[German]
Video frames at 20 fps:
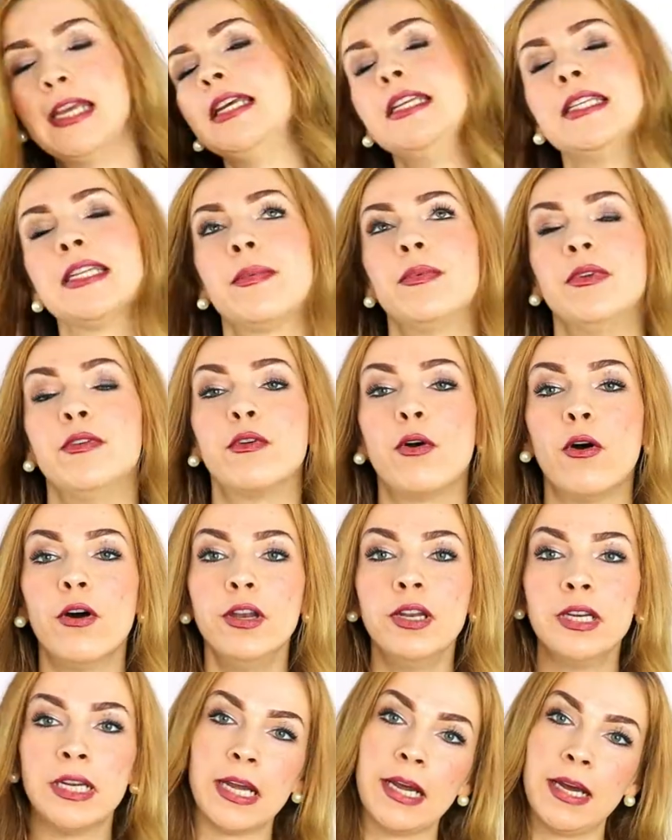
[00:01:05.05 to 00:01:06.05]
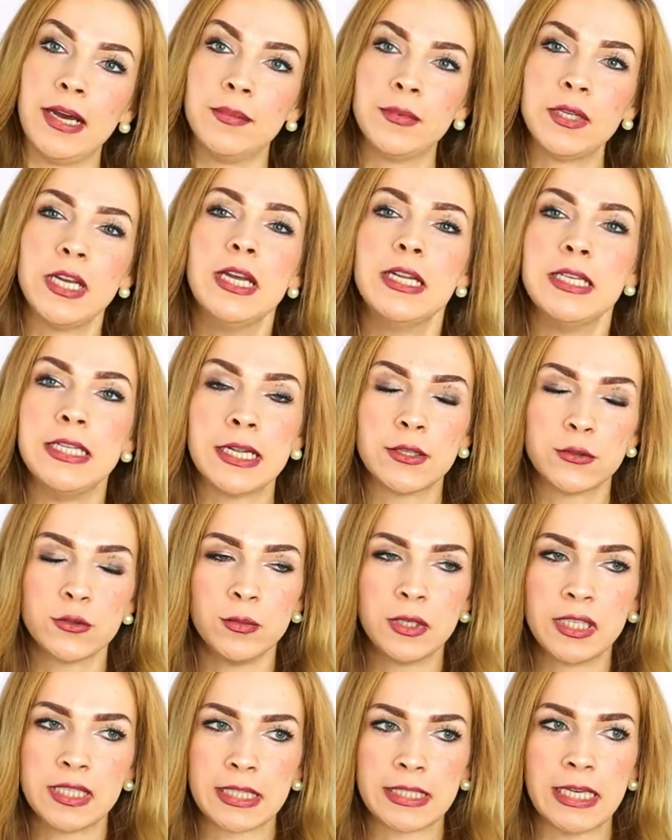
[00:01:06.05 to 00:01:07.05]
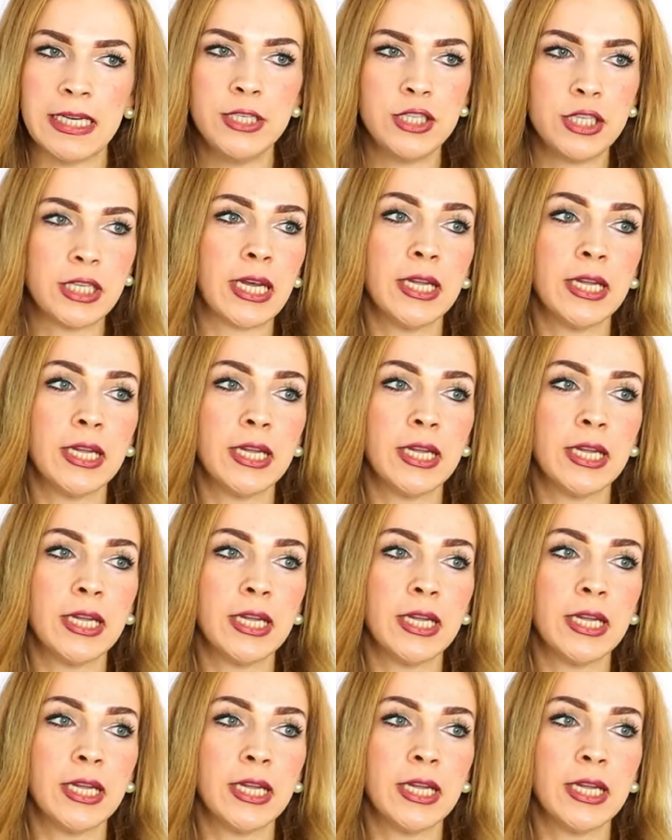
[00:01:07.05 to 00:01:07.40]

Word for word: Ich habe eine Freundin gehabt, die hat zu mir gesagt, Angie,